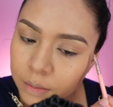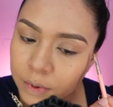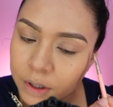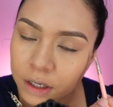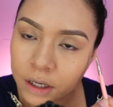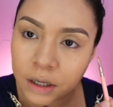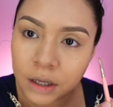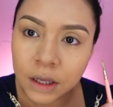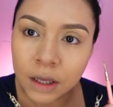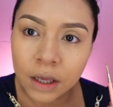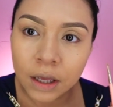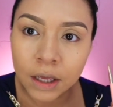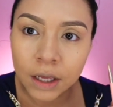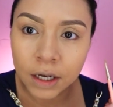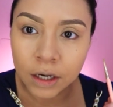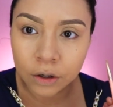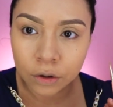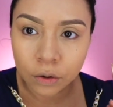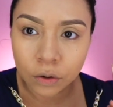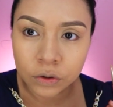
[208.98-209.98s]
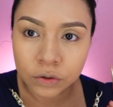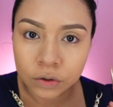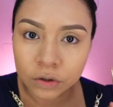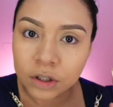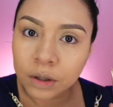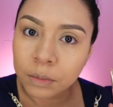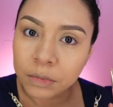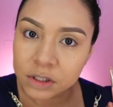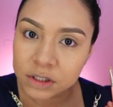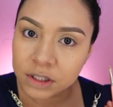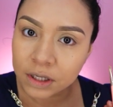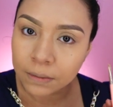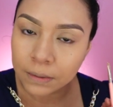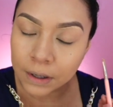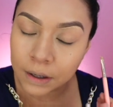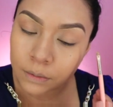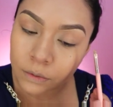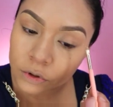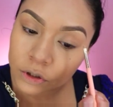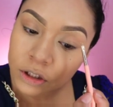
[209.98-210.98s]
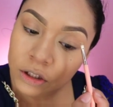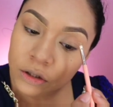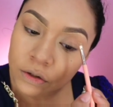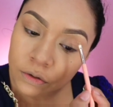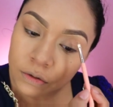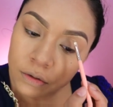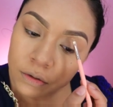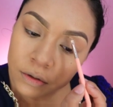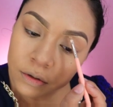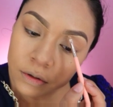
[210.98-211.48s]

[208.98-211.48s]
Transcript: para que el rostro también se vea bonito